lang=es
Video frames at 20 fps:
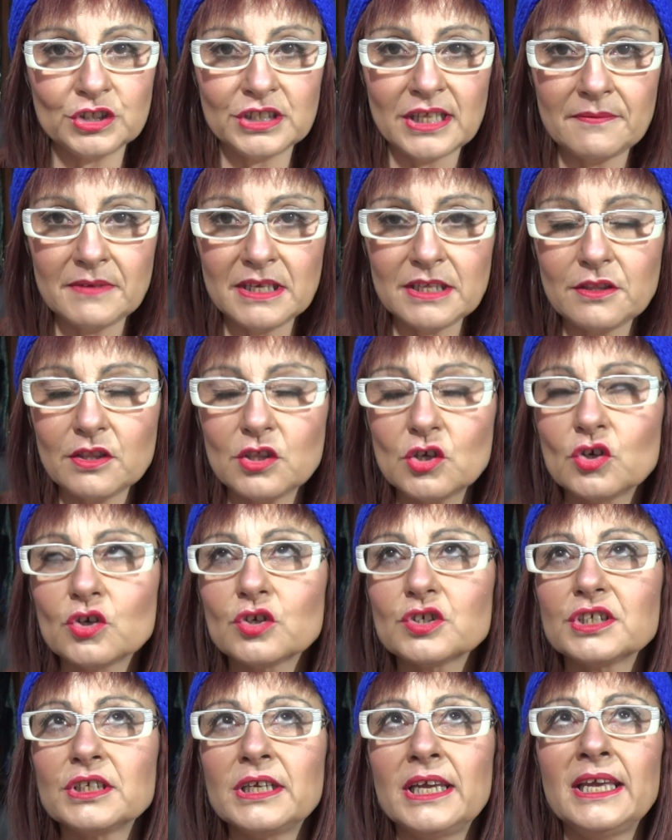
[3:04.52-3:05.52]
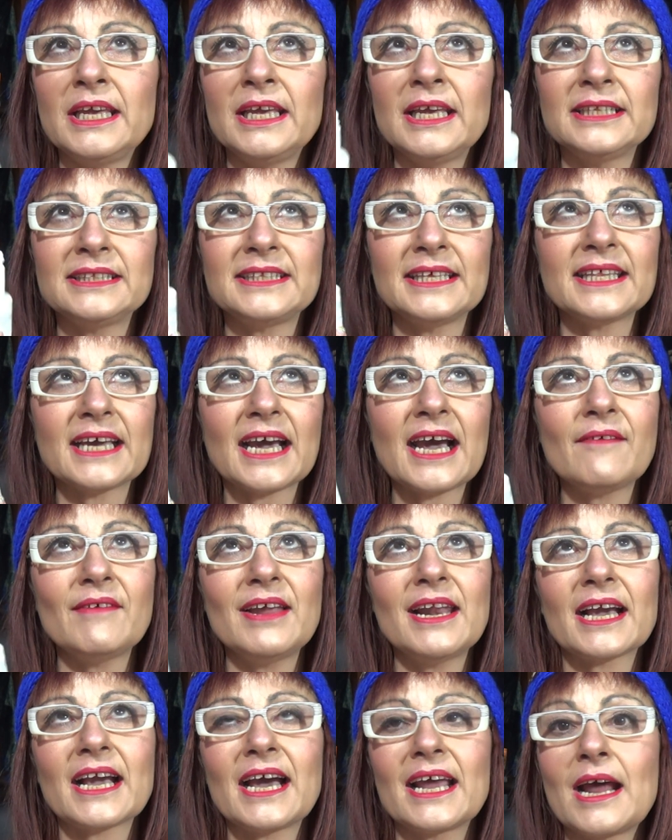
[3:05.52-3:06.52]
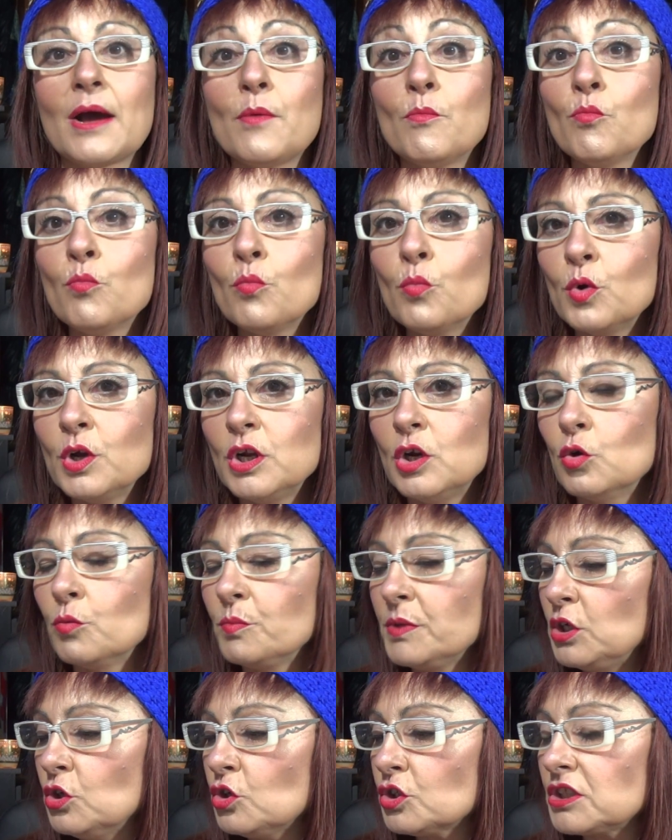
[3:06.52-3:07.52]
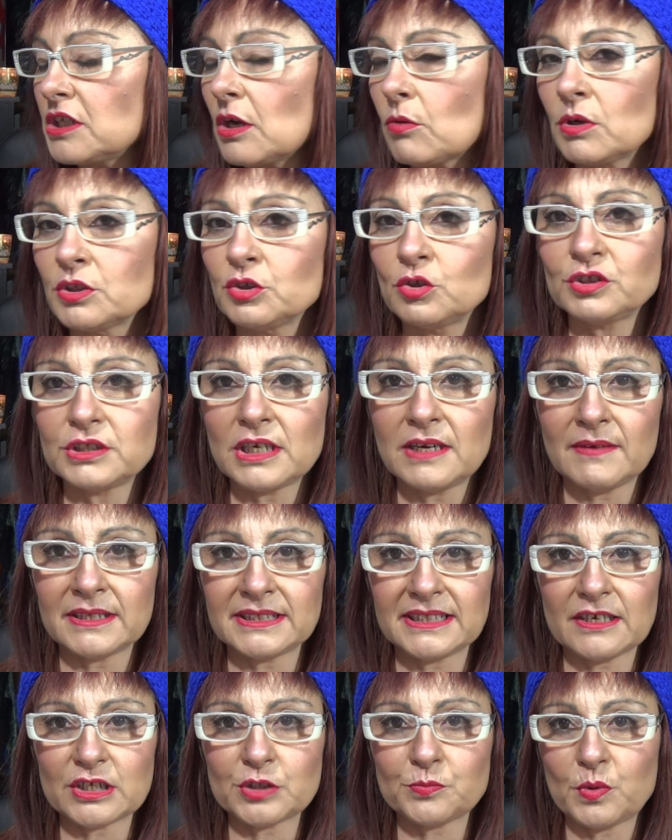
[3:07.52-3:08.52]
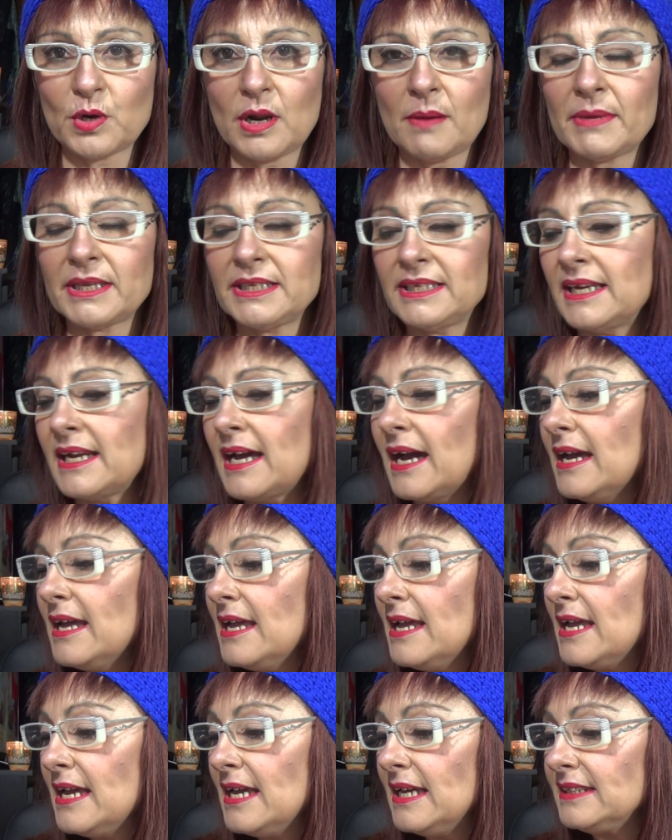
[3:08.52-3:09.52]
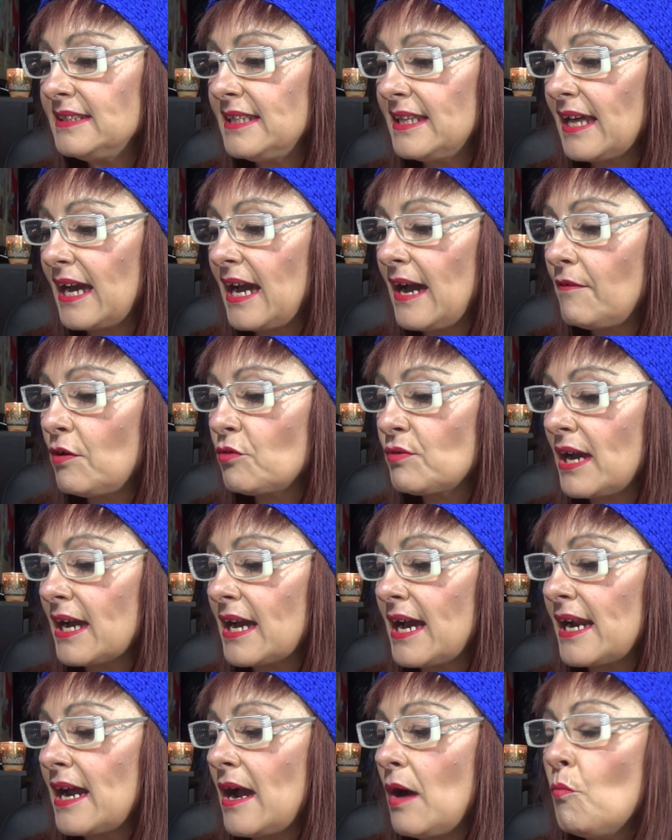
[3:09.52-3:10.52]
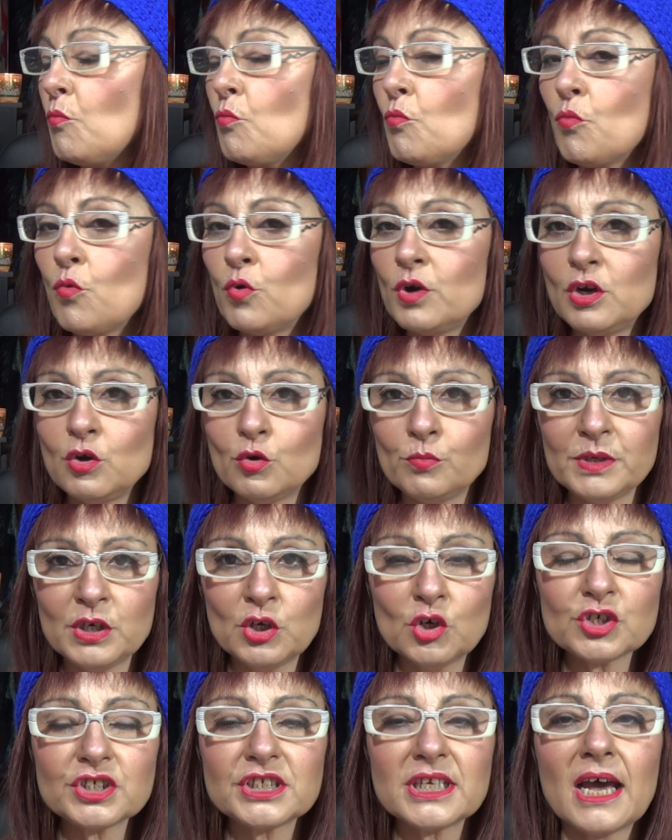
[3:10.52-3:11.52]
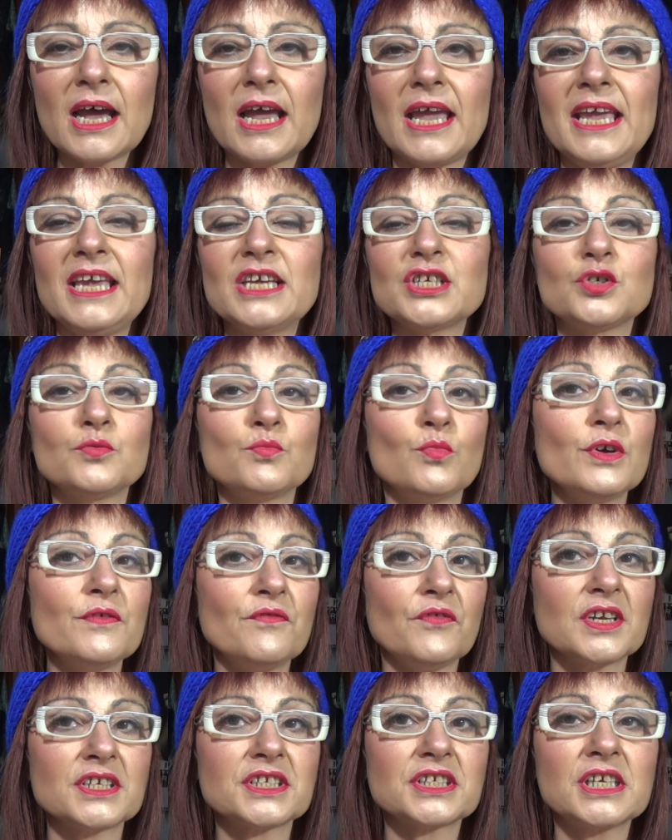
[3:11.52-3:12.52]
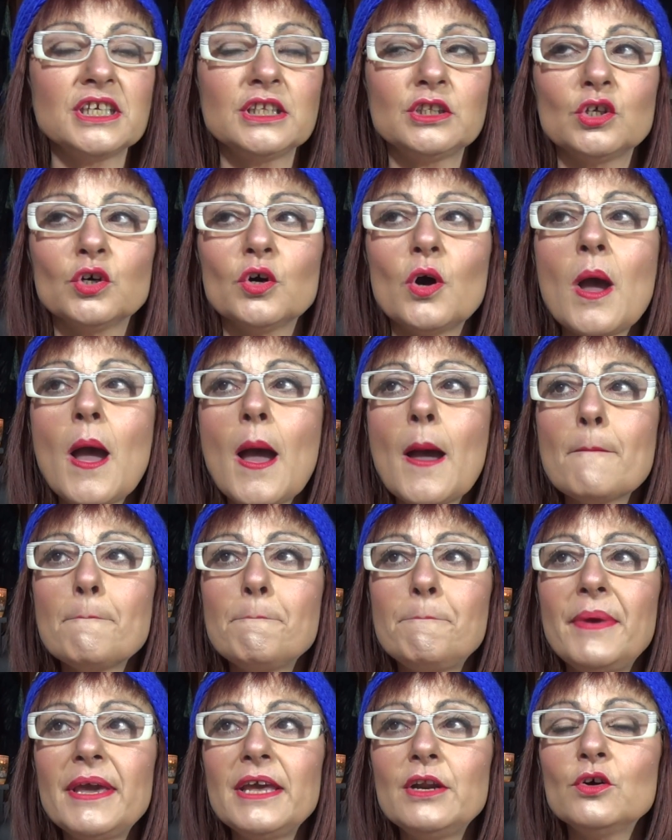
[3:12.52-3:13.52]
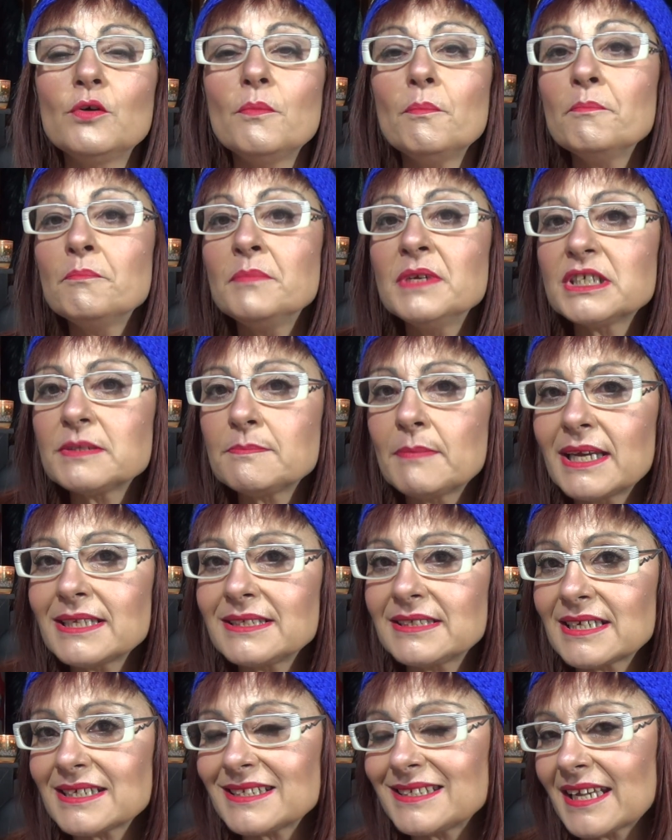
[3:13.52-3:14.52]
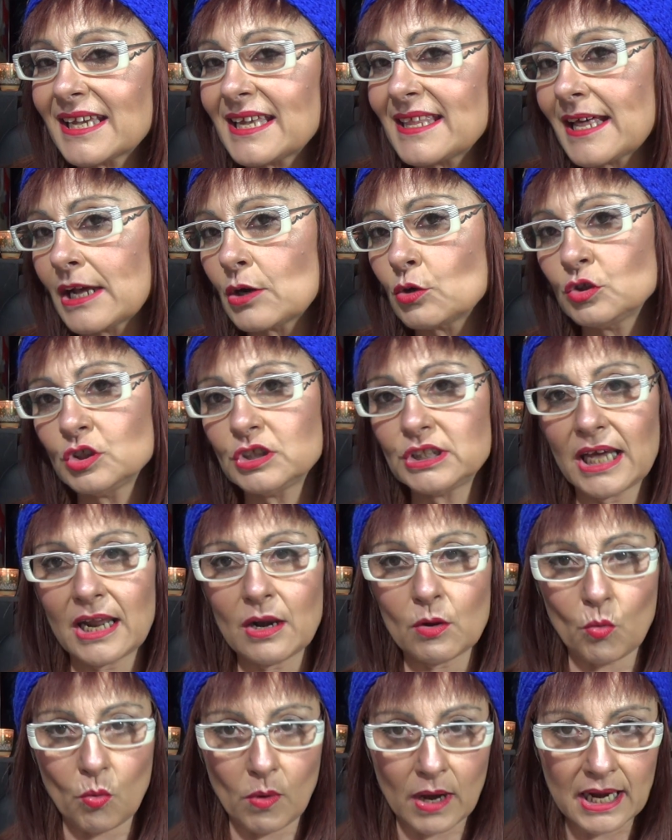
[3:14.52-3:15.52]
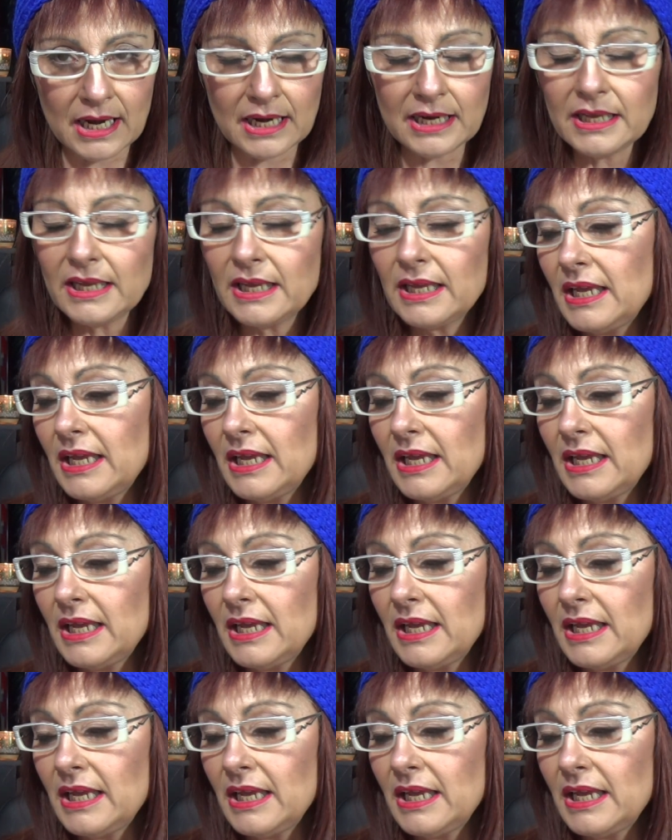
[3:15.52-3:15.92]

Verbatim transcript: de vicio. Eh, te dejaba la cara muy luminosa cuando te levantabas por la mañana te dejaba una cara muy luminosa, es muy fresquito, pero mis manchas se quedaron tal cual.